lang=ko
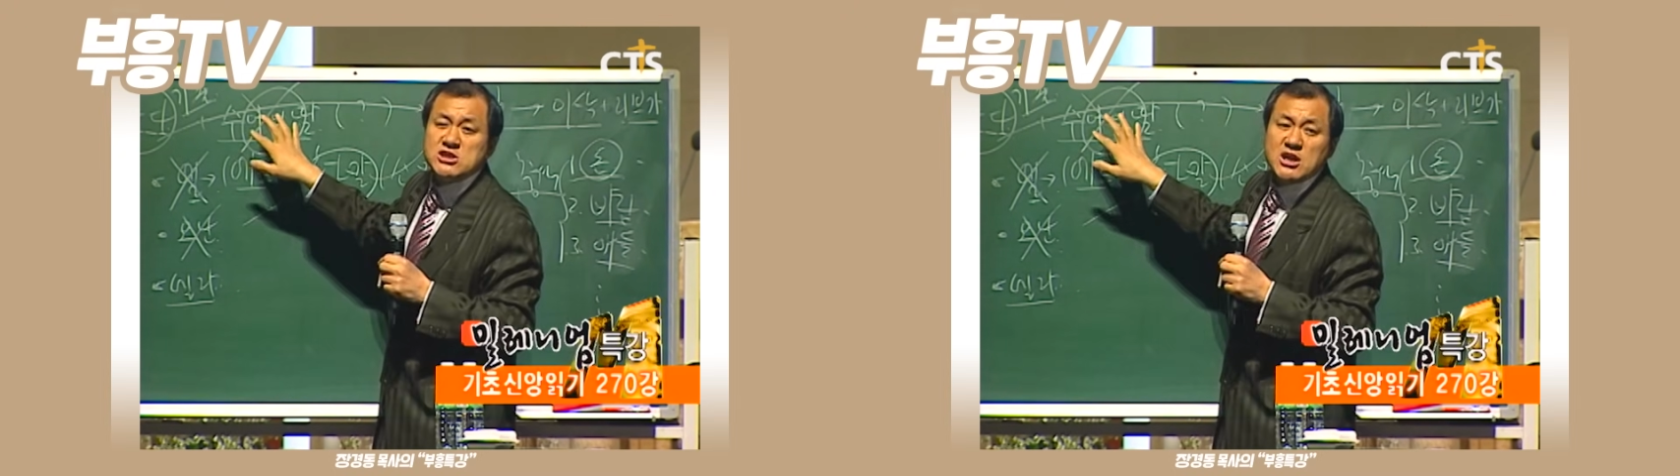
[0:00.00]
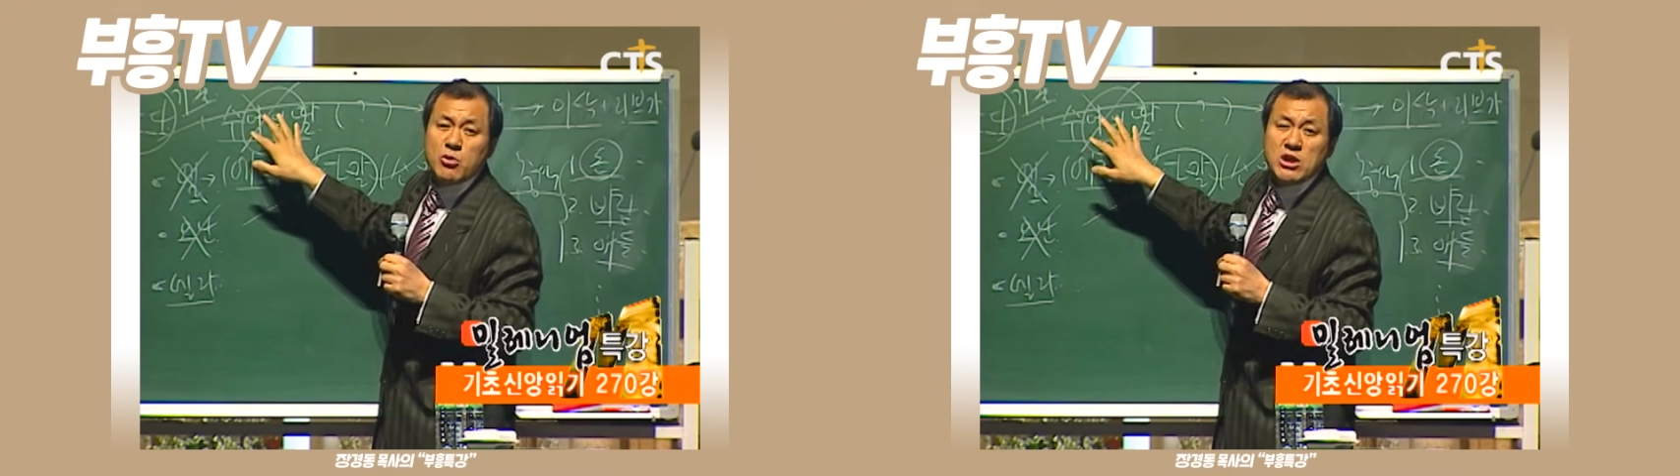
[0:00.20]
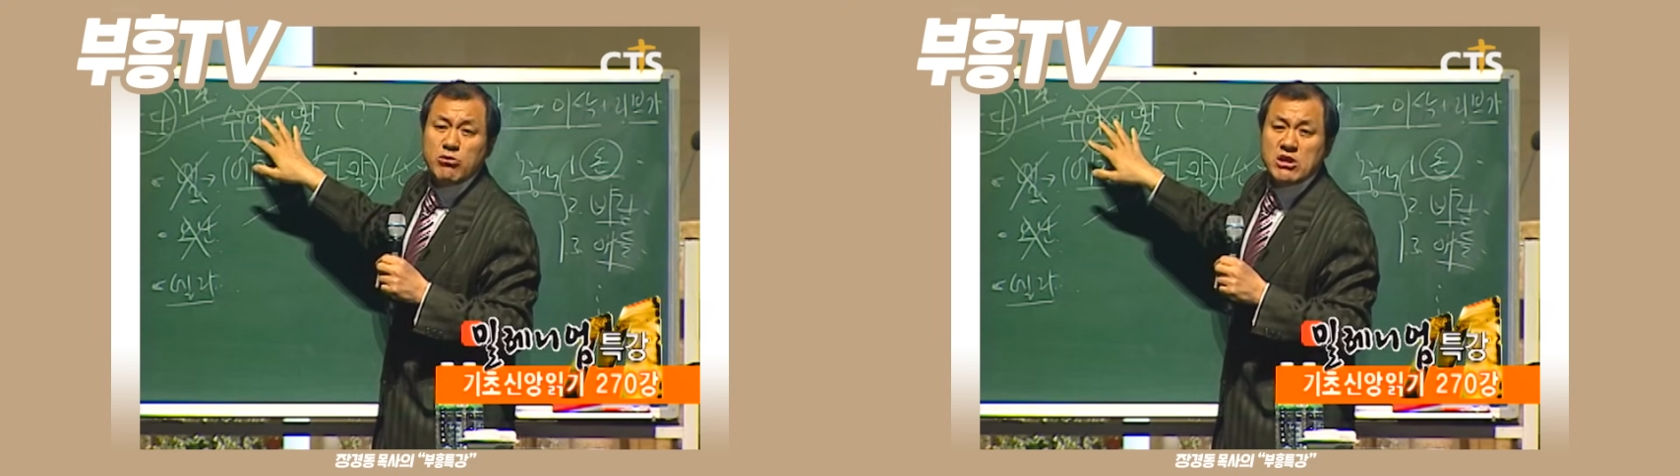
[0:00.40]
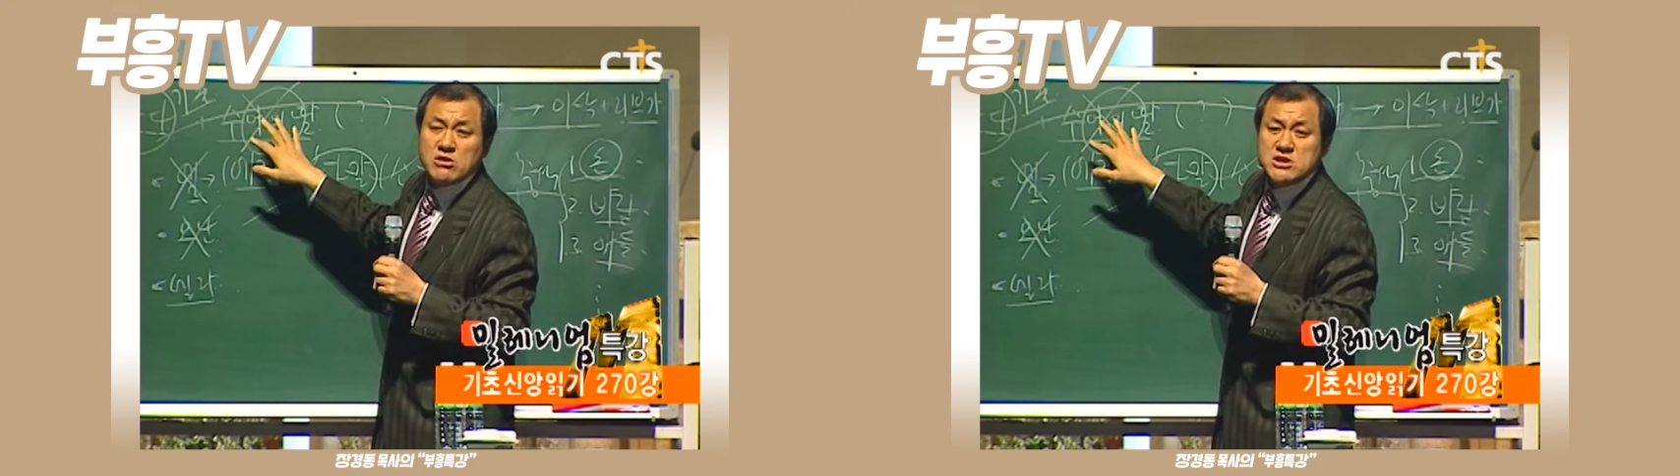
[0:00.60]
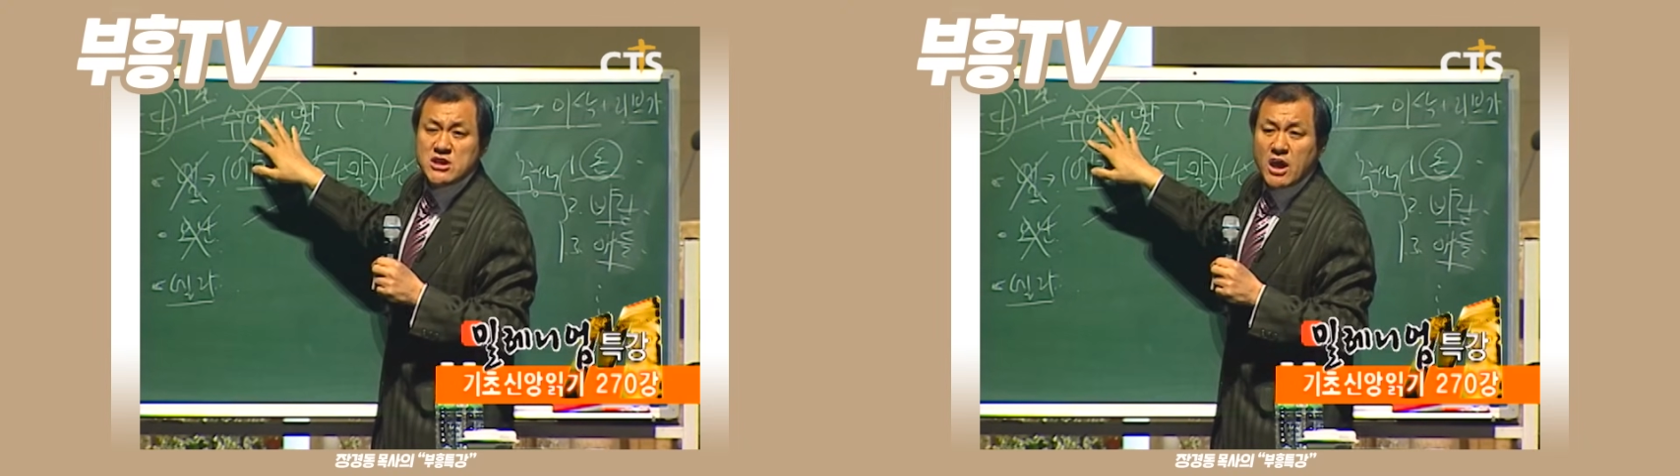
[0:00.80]
지가 오래돼서
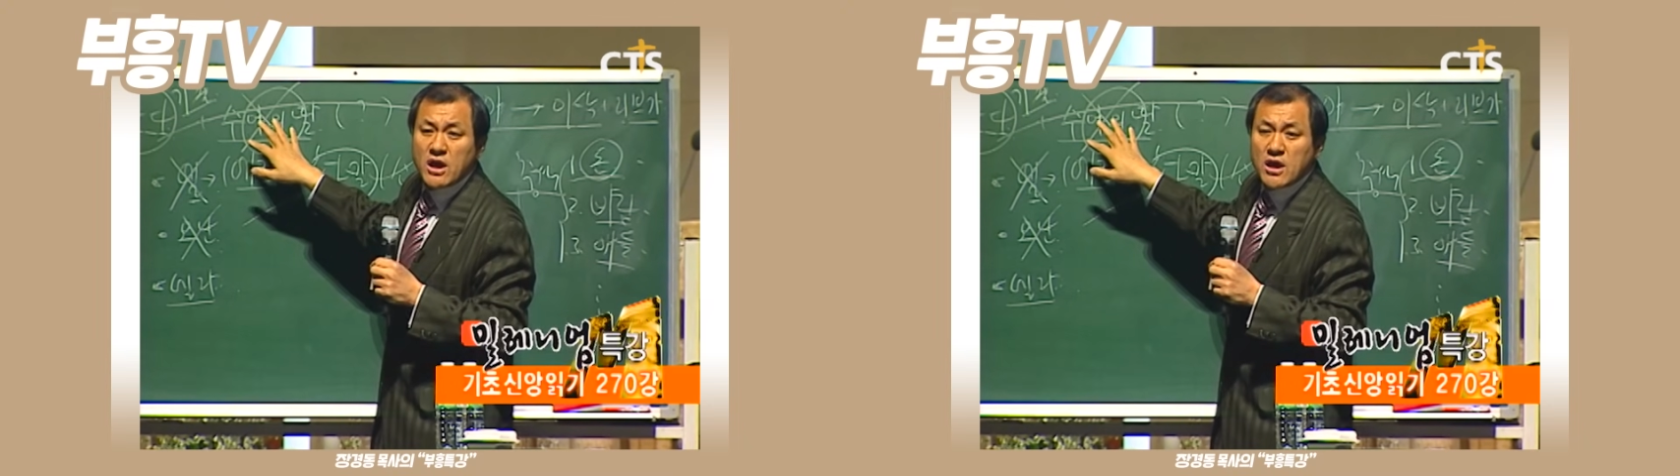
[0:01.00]
이제